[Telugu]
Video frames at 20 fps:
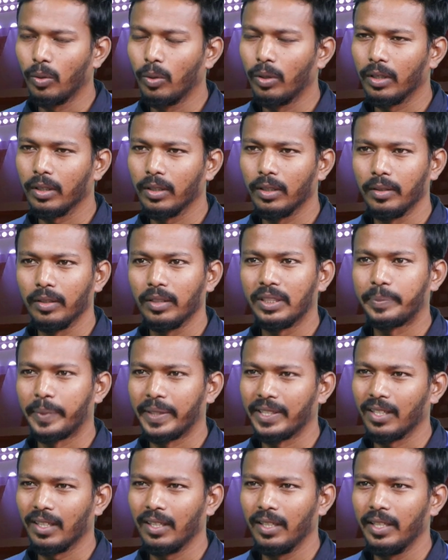ఉంటుంది
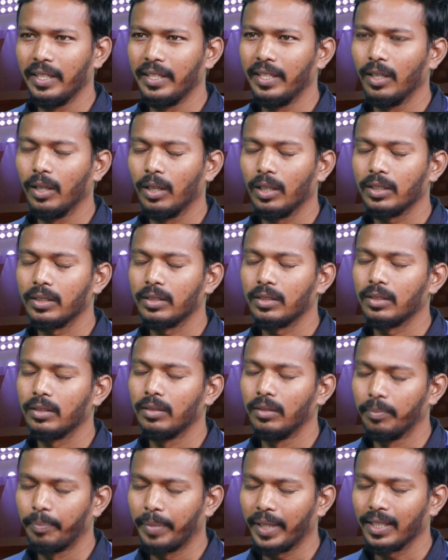ఎస్పెషల్లీ ఇండియా
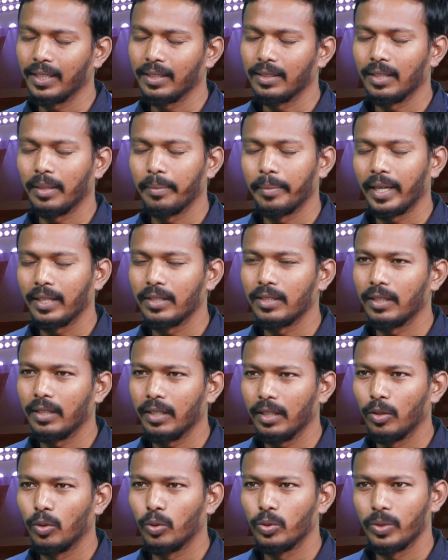పాకిస్తాన్ మ్యాచ్ అంటే
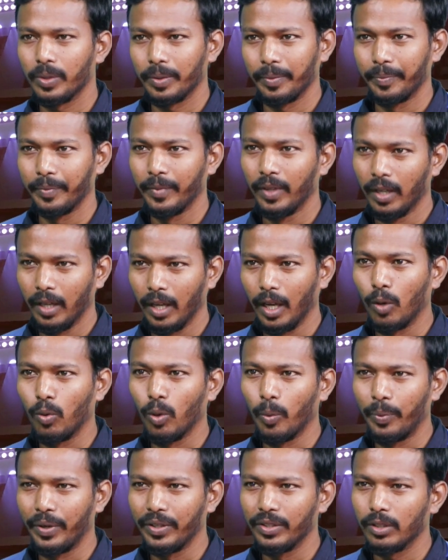ఇంకొంచెం ఎక్కువ
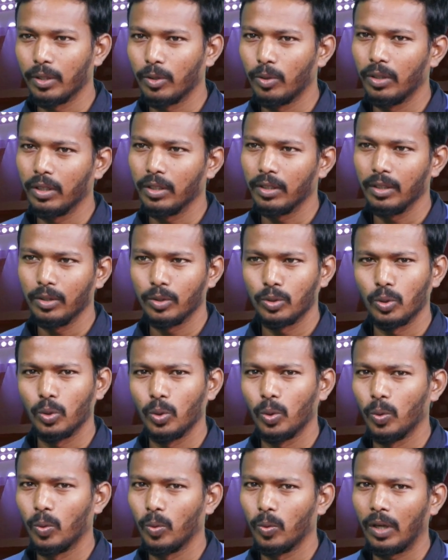ప్రెషర్ ఉంటుంది సో
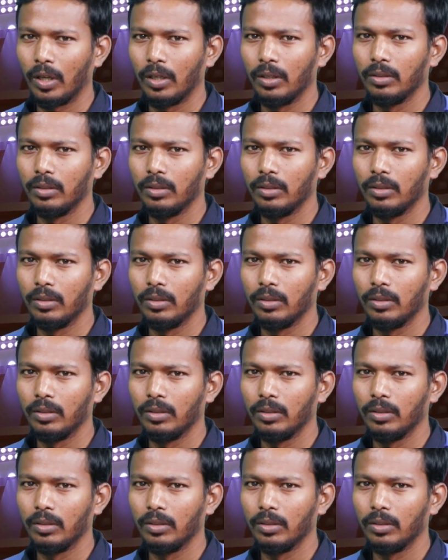వాళ్ళు